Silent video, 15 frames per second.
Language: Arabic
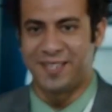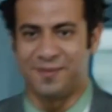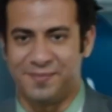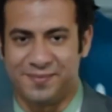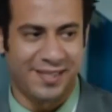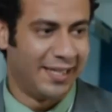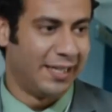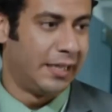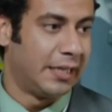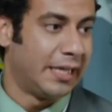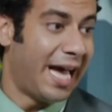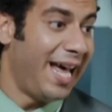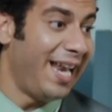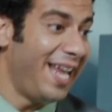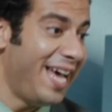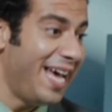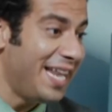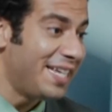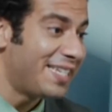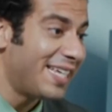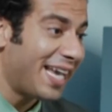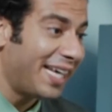يا فندم ايه يا
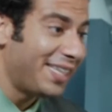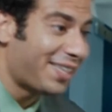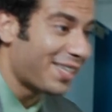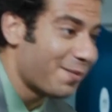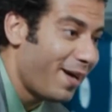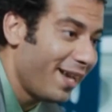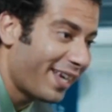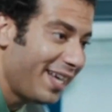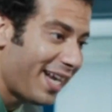اهلا ازيك يا تيتا صباح